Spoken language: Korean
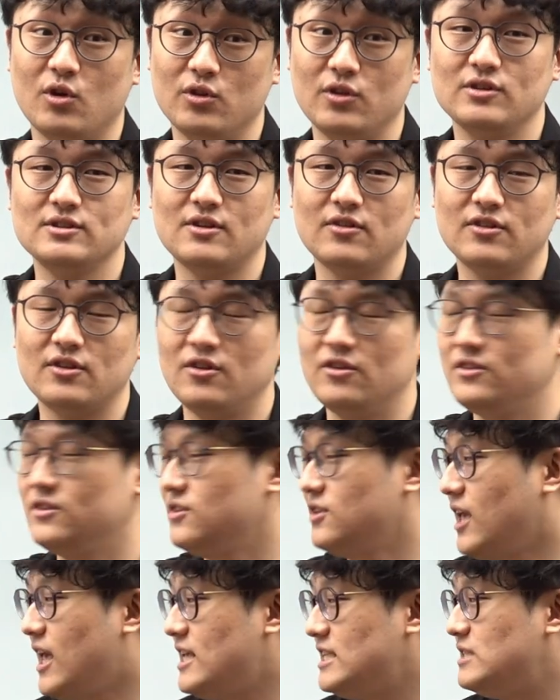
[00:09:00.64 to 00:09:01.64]

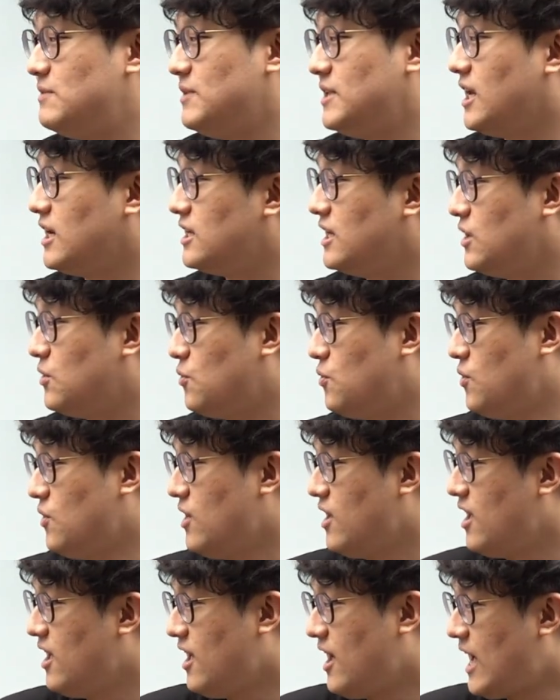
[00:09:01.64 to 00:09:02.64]
얻었었던 게 있습니다 그리고
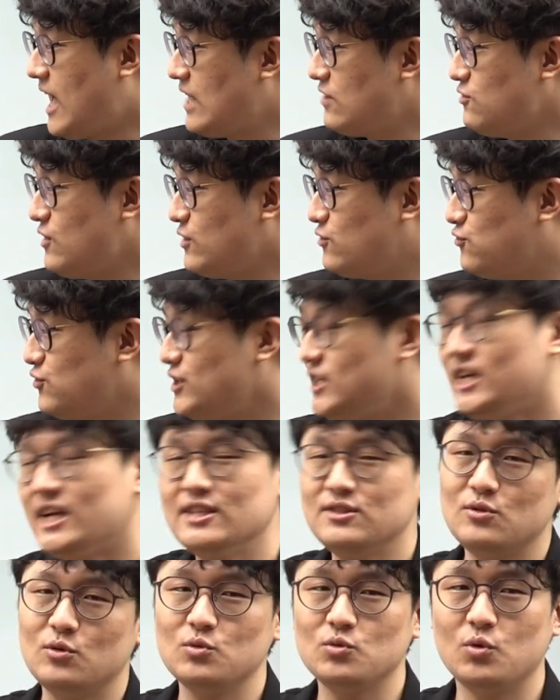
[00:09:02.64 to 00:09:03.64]
하루에
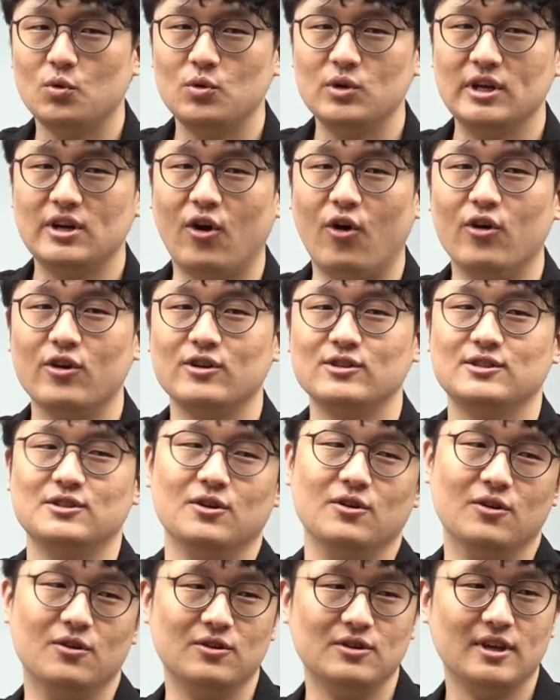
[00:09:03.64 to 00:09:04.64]
두시간 정도를
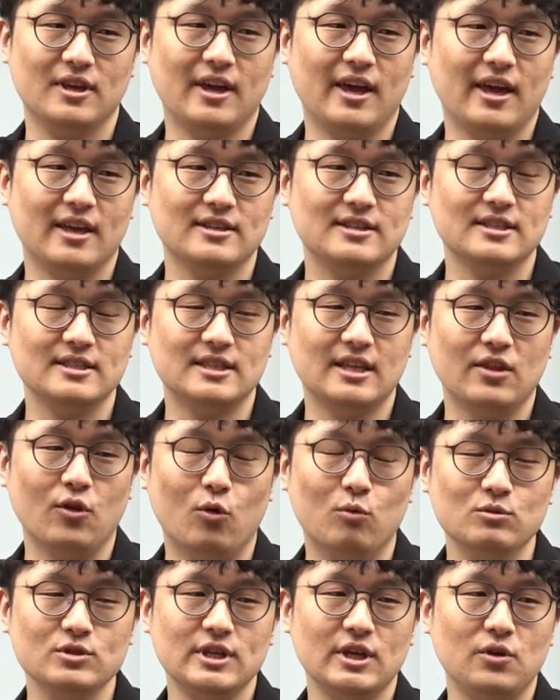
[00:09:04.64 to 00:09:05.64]
걸었어요 예, 그때
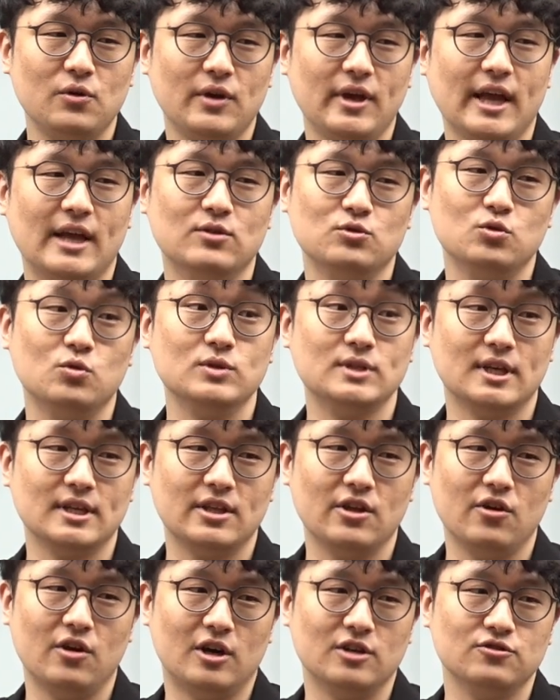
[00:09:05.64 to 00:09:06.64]
너무 체력이 안 좋은
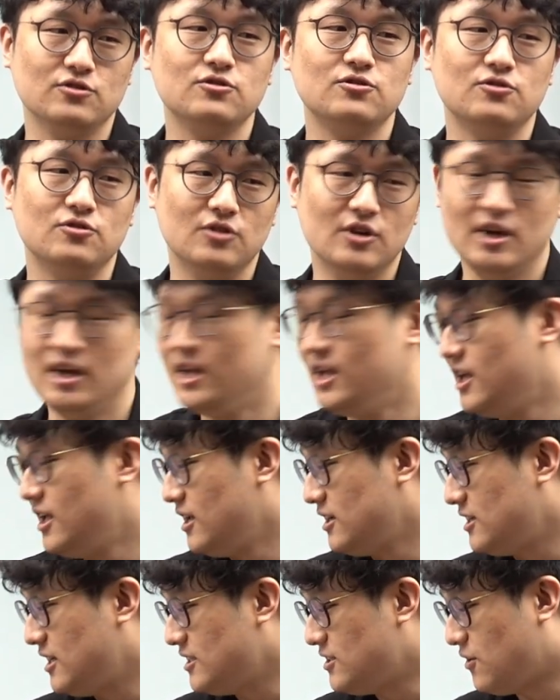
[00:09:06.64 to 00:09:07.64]
상태여가지고
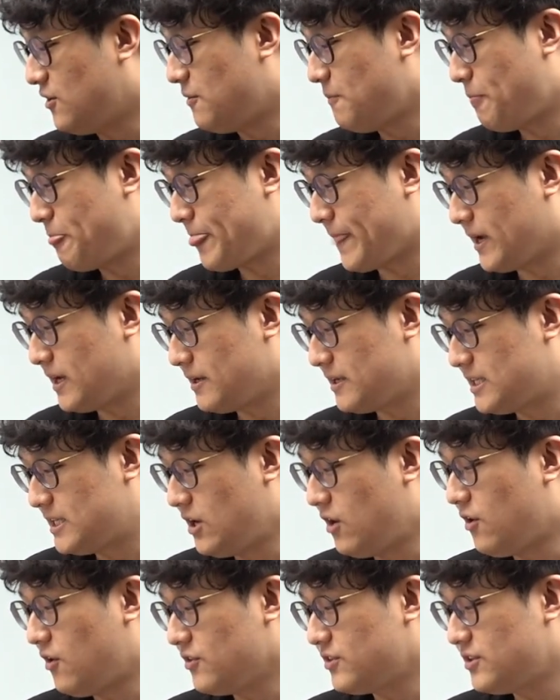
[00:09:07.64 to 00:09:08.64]
그래서
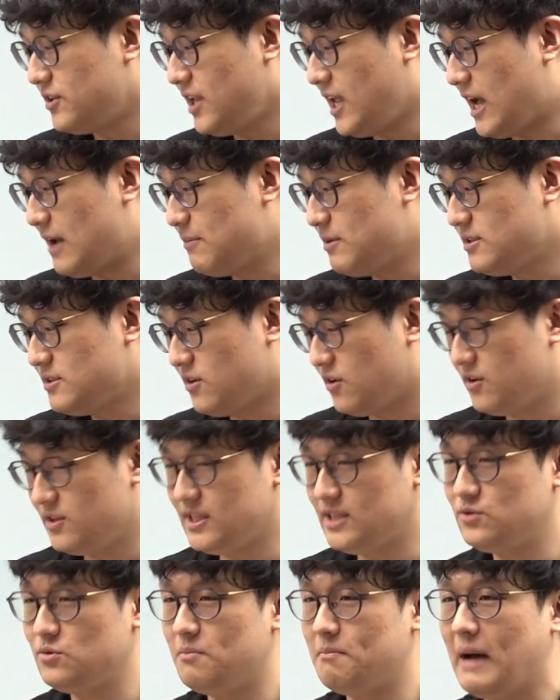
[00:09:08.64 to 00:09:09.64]
그런 것들이 하면서 이게
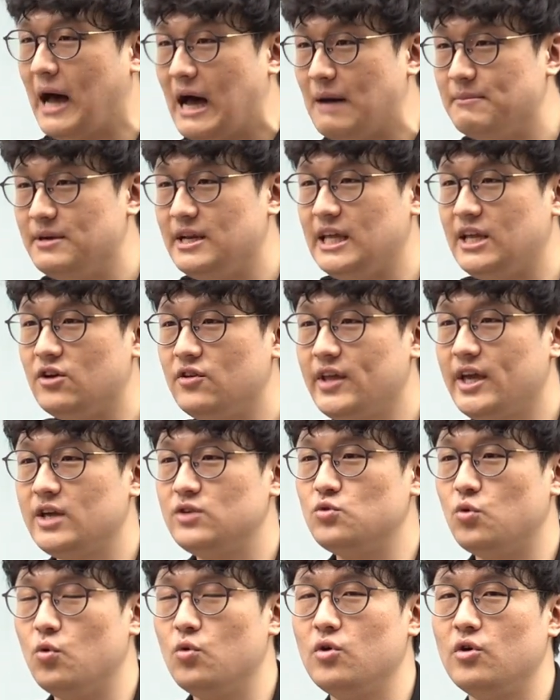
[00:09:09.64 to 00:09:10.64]
좀 마음을 이겨내기
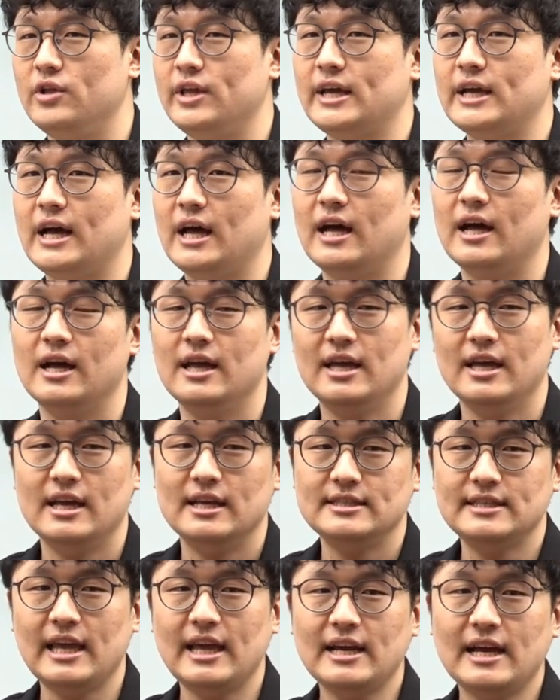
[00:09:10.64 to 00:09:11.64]
좋은 거니까
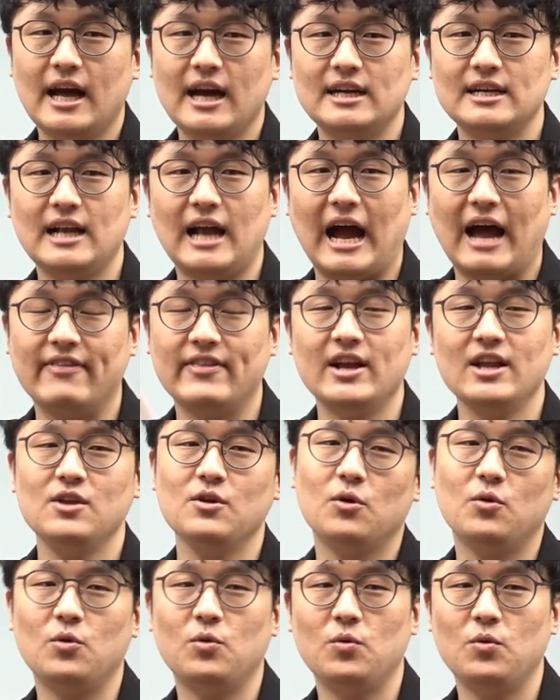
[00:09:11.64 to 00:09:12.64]
생각을 안
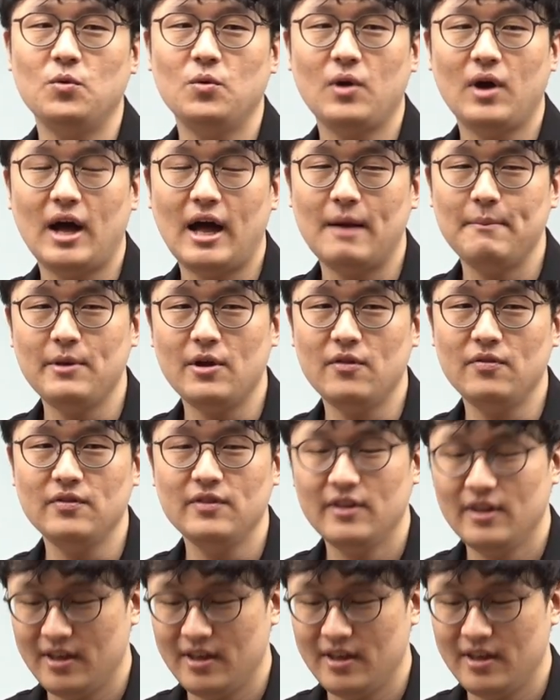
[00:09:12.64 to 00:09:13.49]
하려고 하면